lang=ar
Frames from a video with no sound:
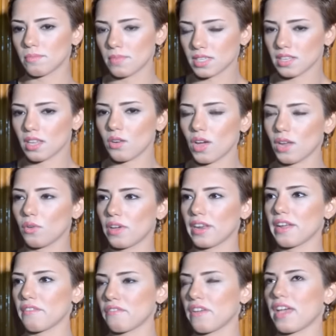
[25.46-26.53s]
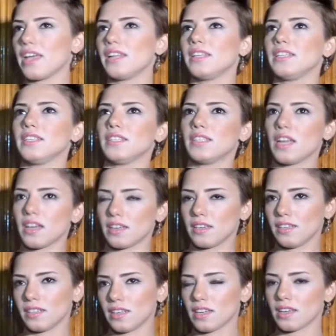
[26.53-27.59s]
بسأله على الورق فقال لي لا
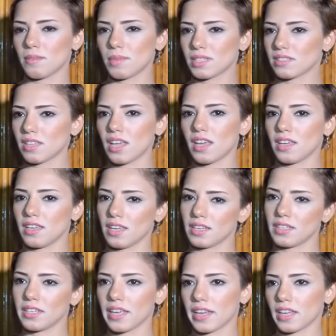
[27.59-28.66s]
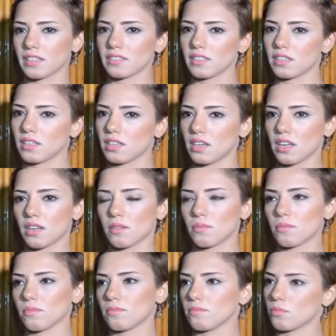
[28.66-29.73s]
احنا بس يعني الكاركتر
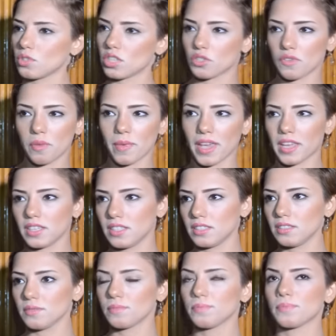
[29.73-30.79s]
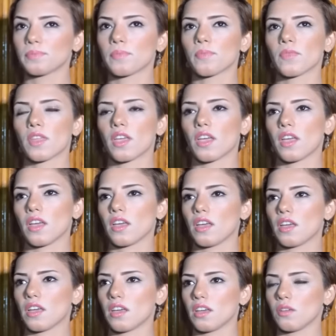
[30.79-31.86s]
مستشفى مجانين
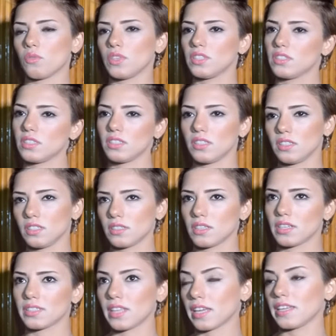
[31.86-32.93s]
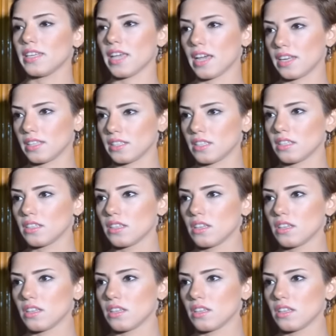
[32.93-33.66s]
آه وانتي ارتجلي على ده